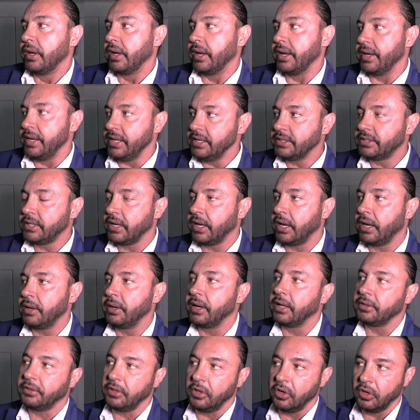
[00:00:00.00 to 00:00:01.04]
en Instagram,
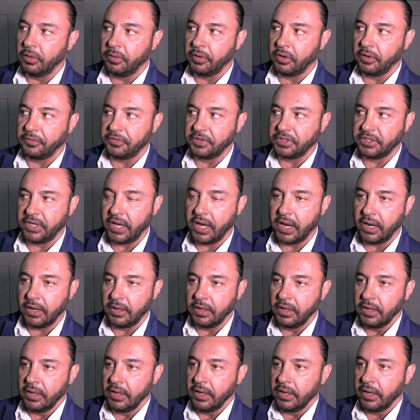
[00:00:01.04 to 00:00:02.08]
Lover Oficial,
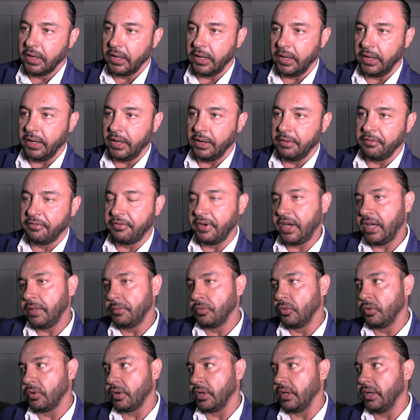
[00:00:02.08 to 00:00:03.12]
en
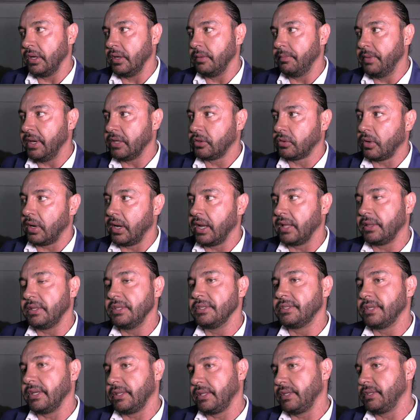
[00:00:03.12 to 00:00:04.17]
Facebook y Víctor
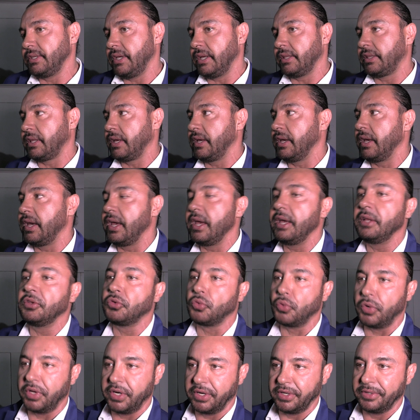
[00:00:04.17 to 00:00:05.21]
Latin77 en
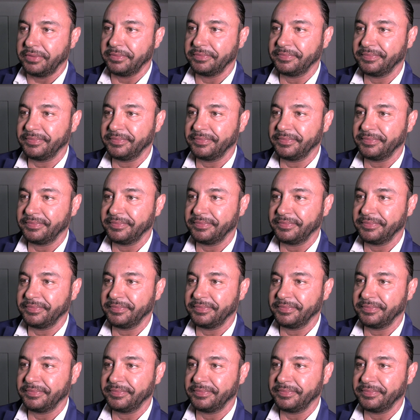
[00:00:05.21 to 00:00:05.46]
Twitter.